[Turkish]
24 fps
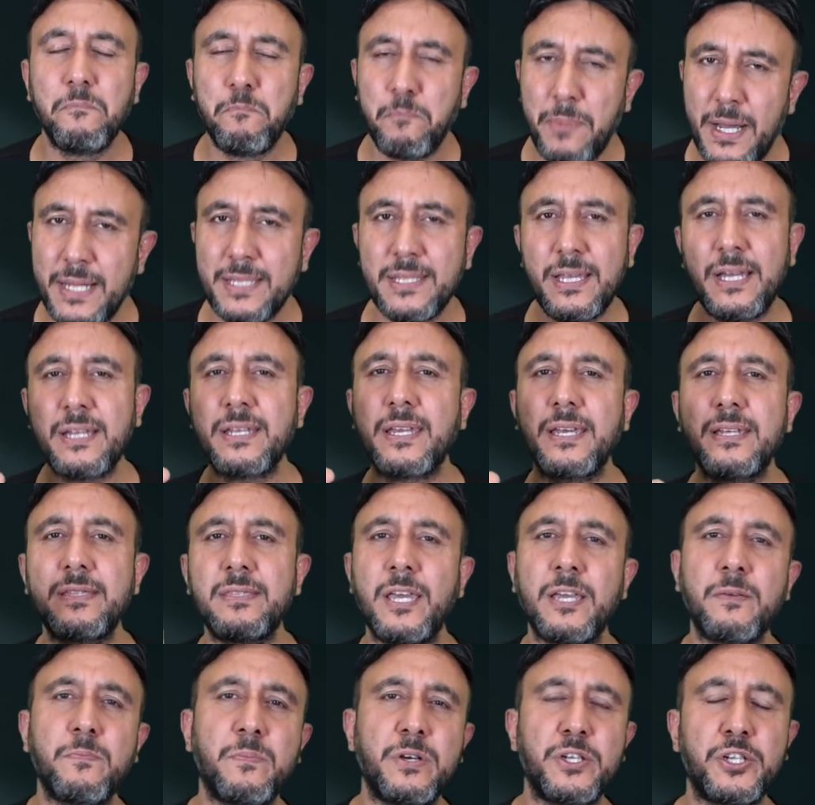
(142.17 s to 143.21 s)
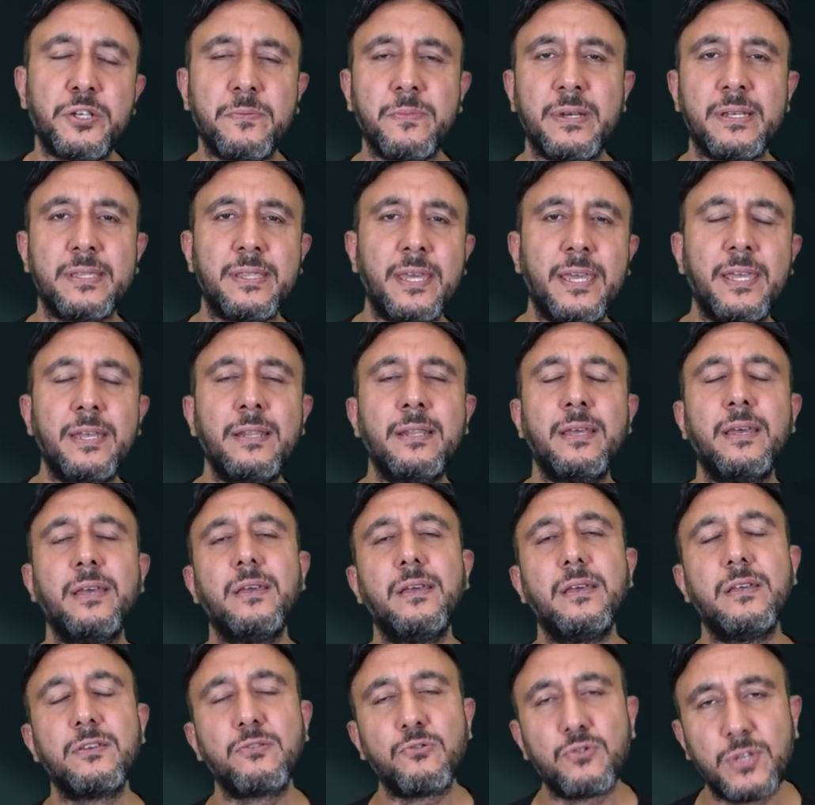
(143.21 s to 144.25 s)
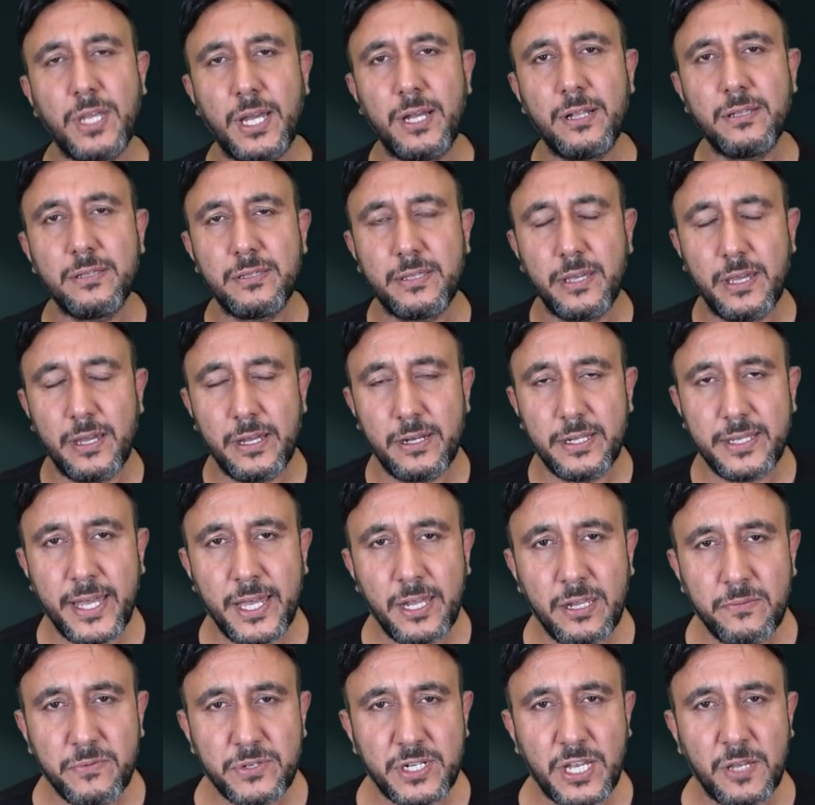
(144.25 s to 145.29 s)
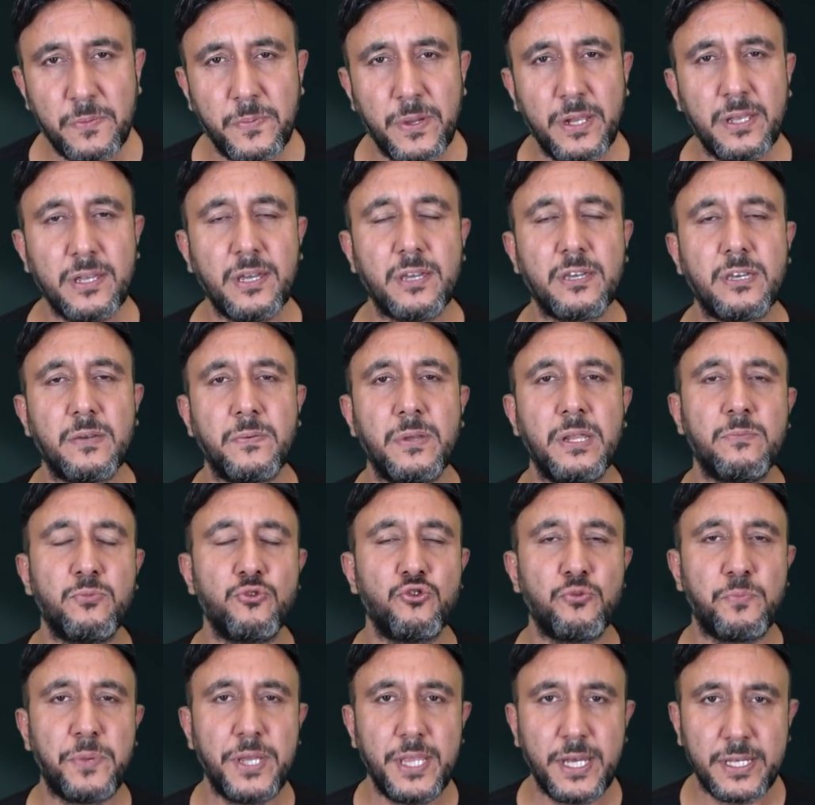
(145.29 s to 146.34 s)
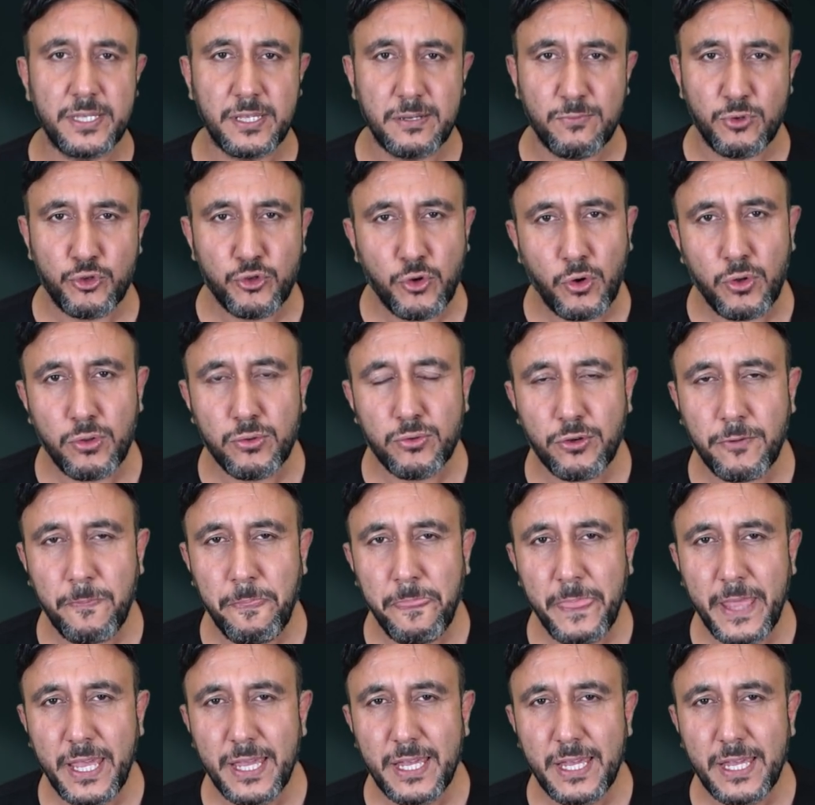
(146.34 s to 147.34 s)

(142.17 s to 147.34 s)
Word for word: Ben derken tek başıma değil, güzel, değer, değerli bir rehberlik ekibiyle bunu planlamış olduk.